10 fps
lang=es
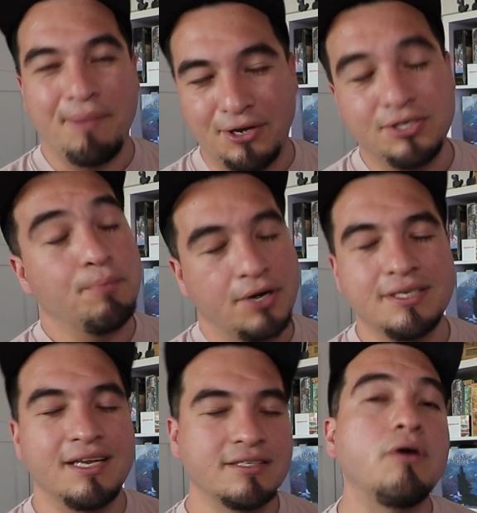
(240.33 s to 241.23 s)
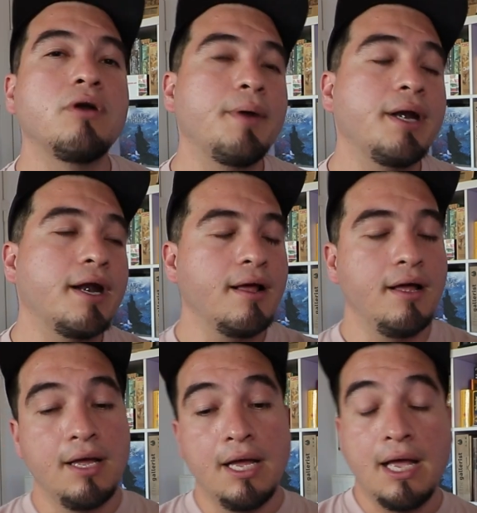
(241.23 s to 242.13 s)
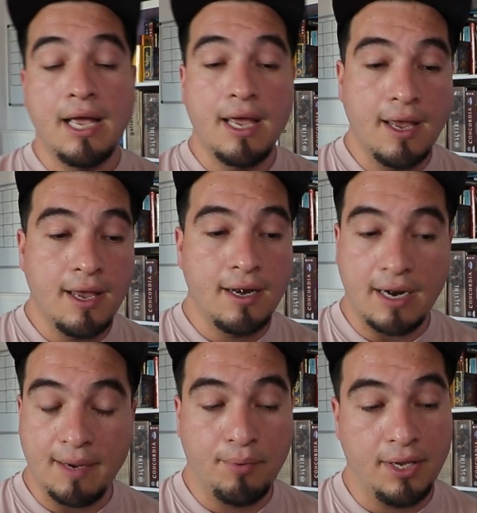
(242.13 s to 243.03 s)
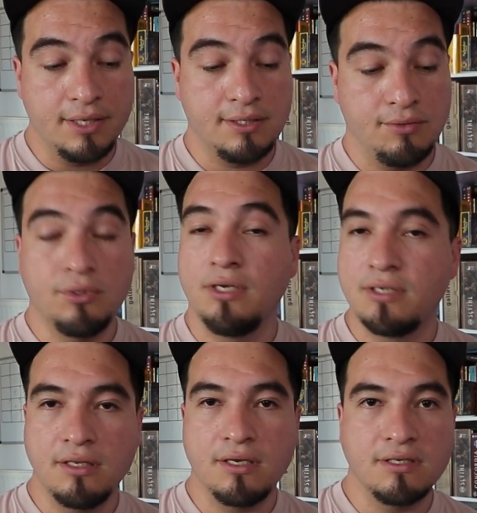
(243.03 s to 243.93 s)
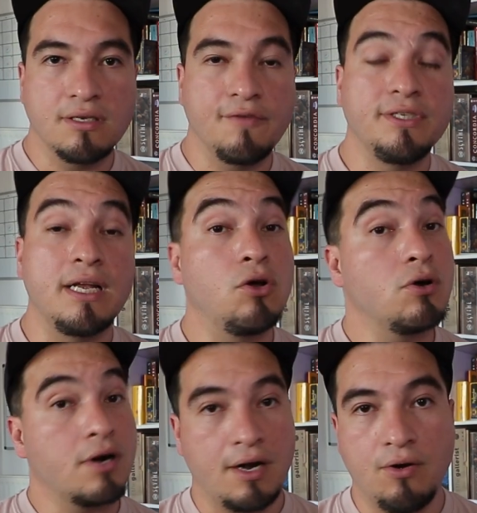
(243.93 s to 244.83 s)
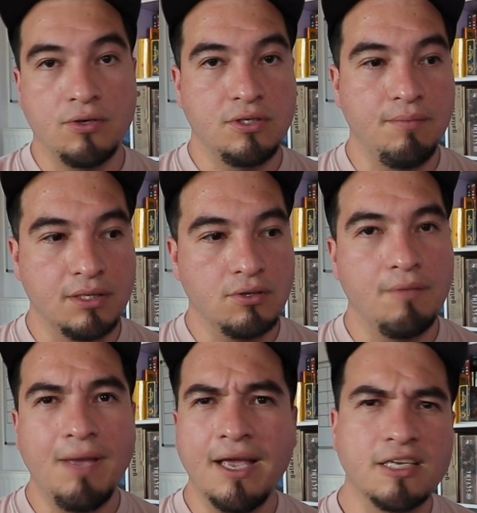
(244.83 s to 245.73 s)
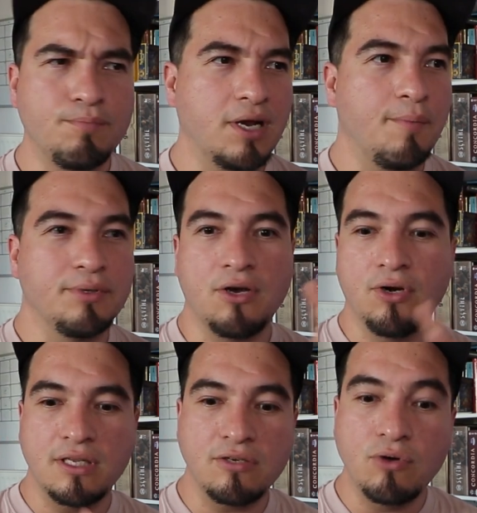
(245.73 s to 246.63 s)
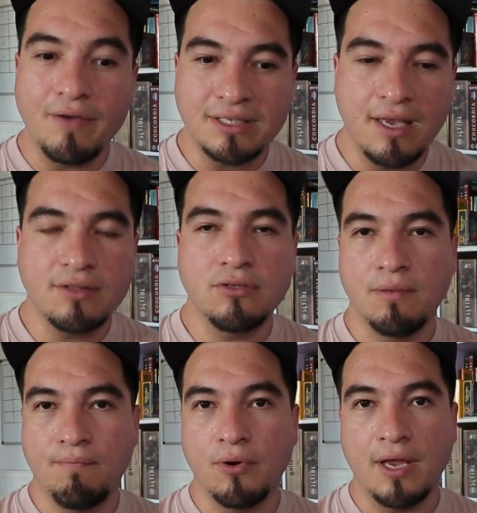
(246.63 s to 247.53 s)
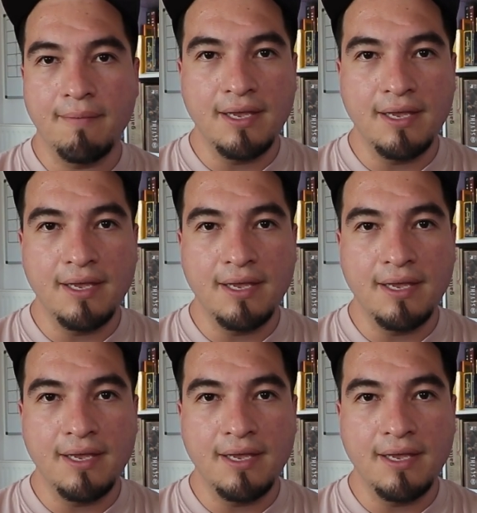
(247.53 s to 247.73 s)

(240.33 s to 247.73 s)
pero sí podría ser esa una manera en la que puedes utilizar inteligencia artificial con reconocimiento de imágenes. ¿Por qué? Pues te conectas a una base de datos de Board Game